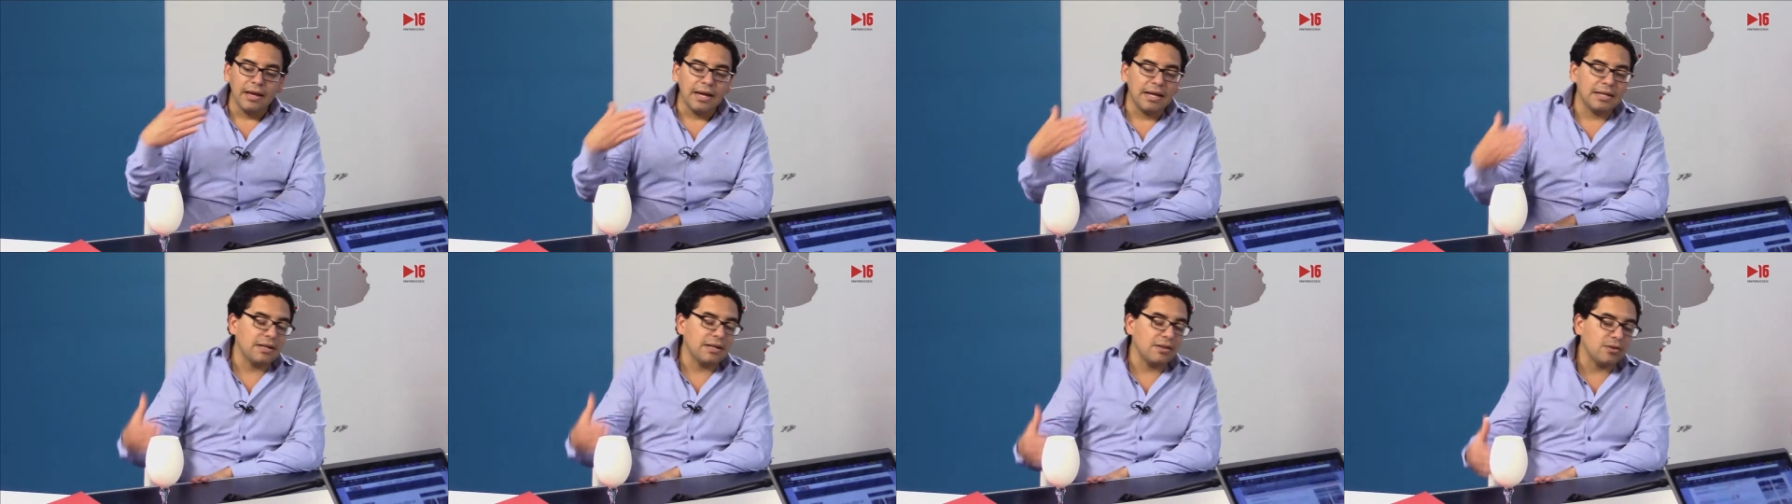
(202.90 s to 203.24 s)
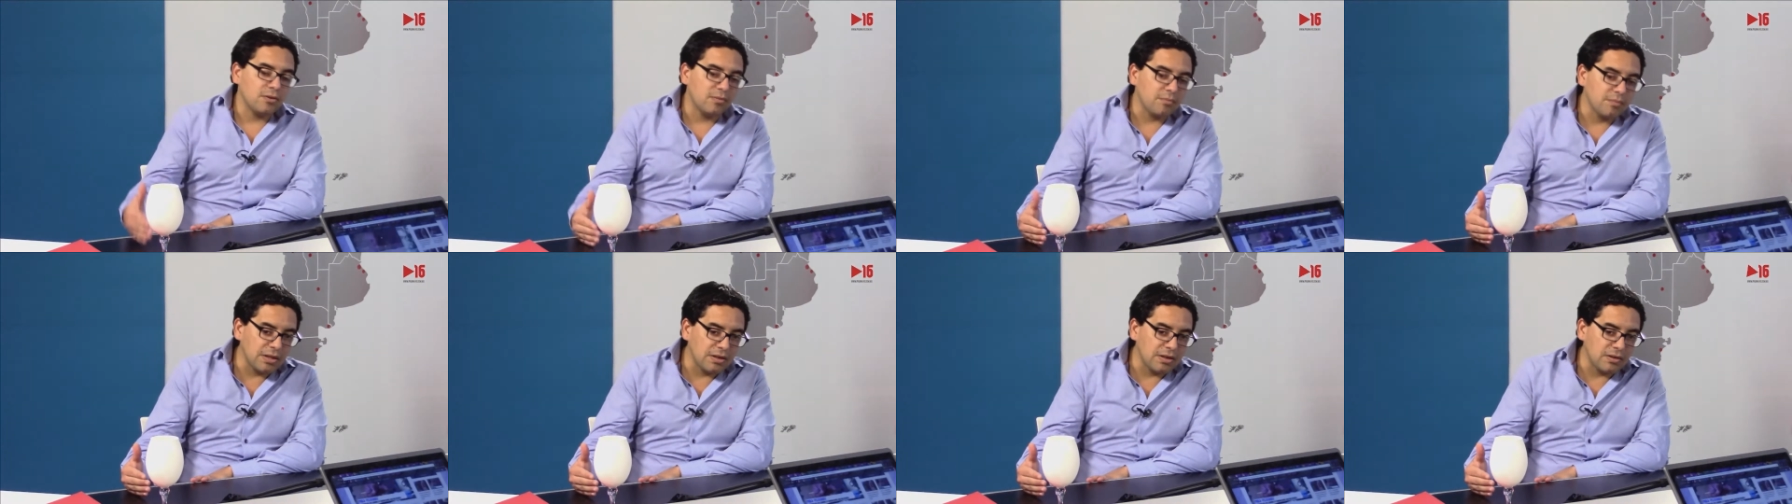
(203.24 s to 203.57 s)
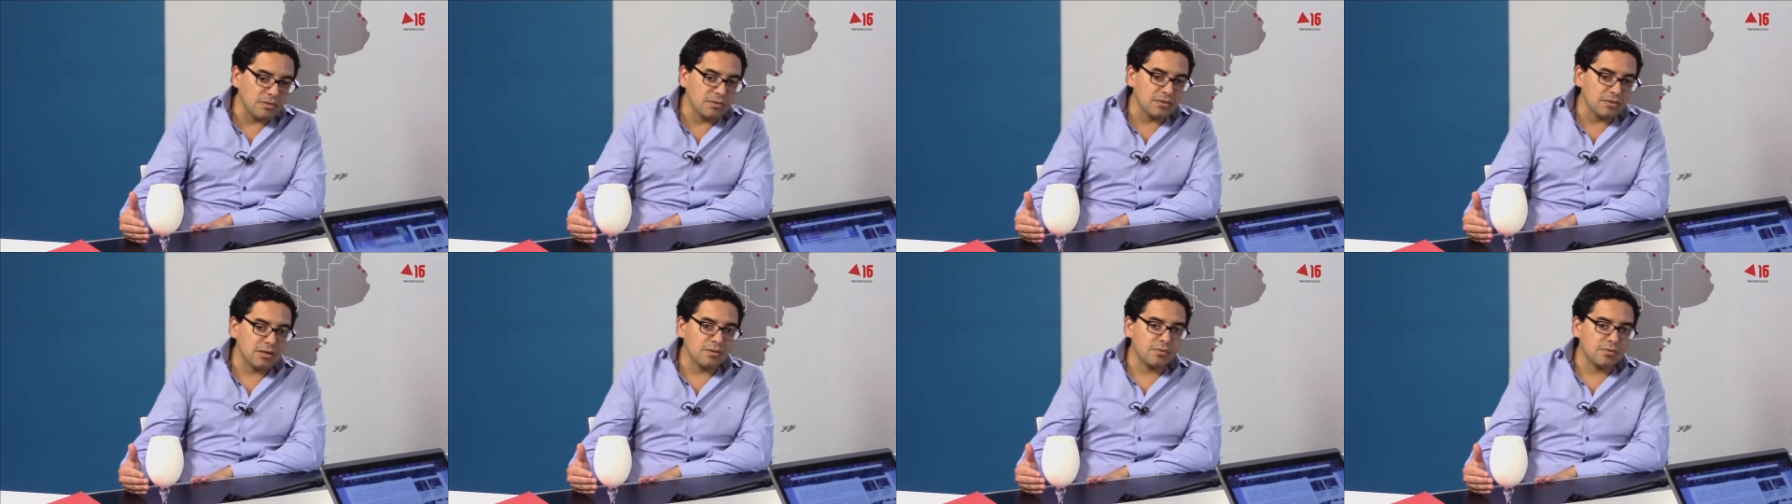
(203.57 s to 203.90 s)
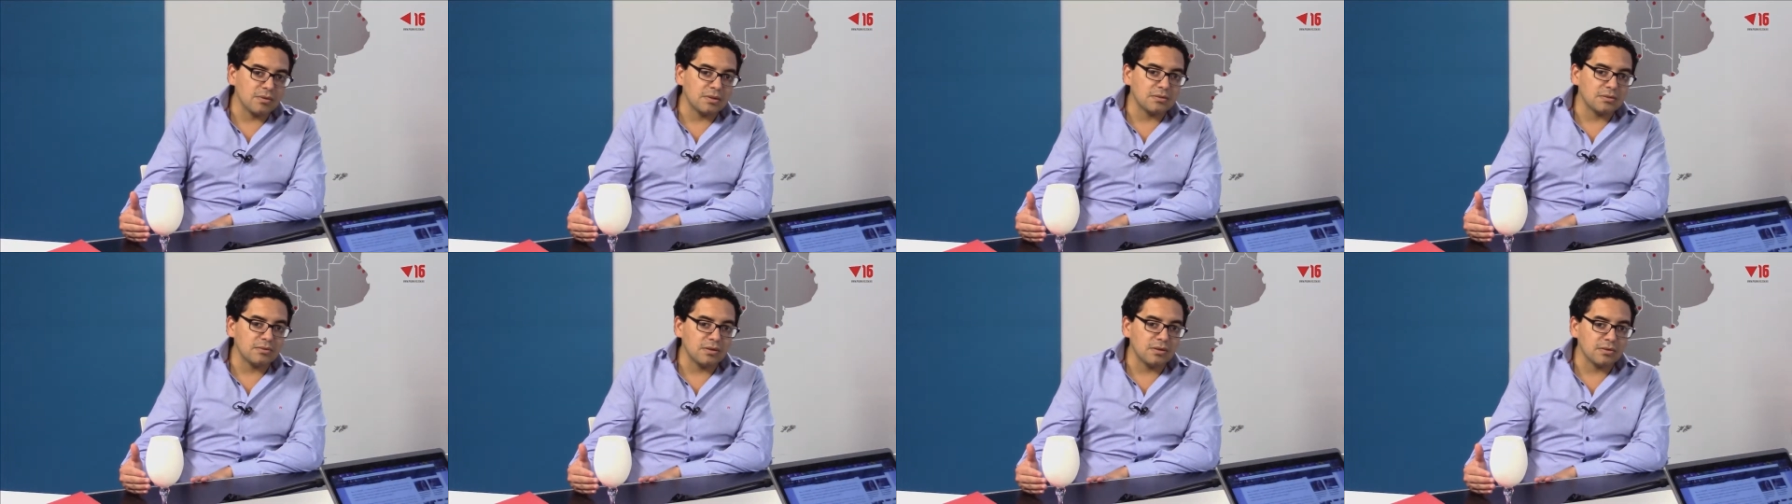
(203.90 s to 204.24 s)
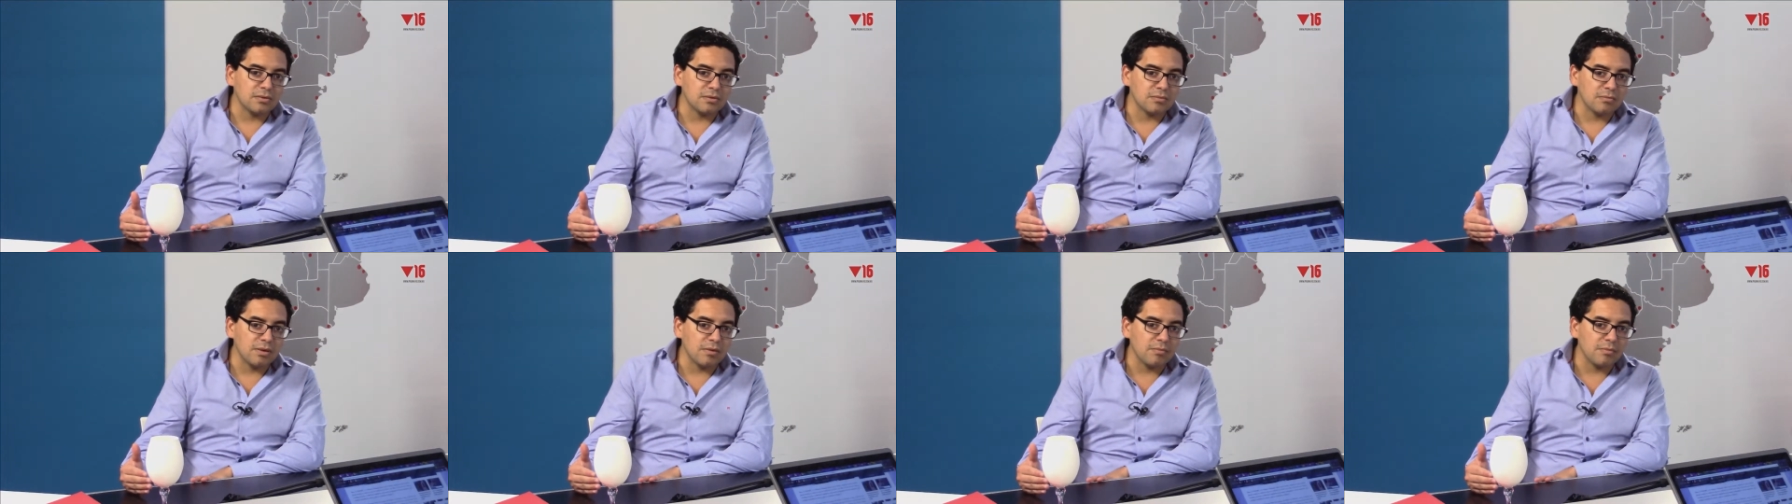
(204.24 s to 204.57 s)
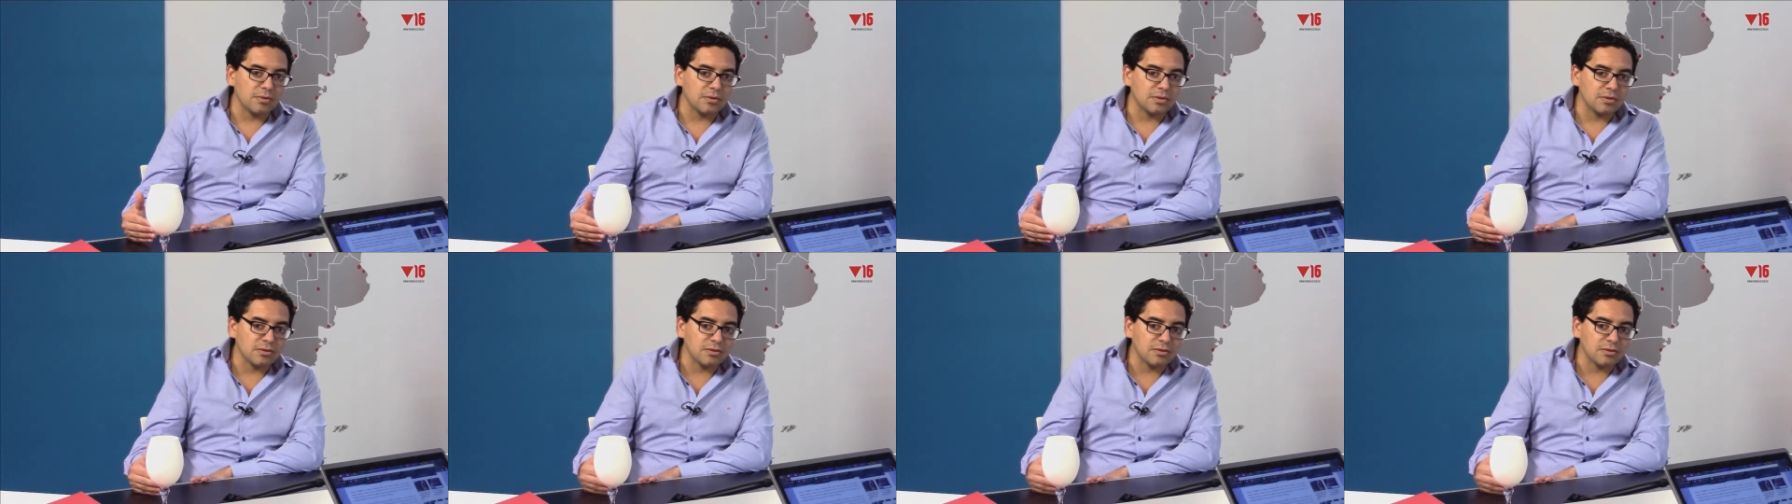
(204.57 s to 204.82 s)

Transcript: en el 2011 cuando asumimos